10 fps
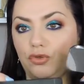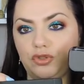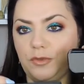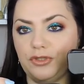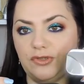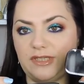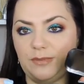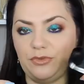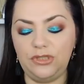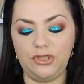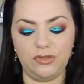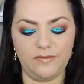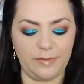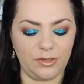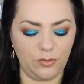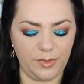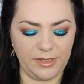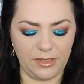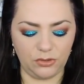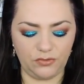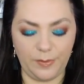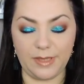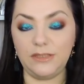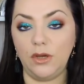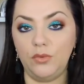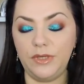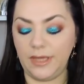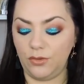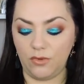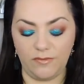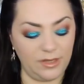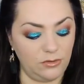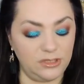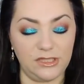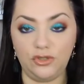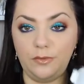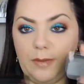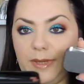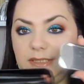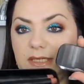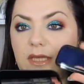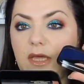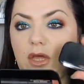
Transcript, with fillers: Donc je pense que cette petite chose va m'accompagner quand je vais partir en week-end ou en vacances. C'est super pratique.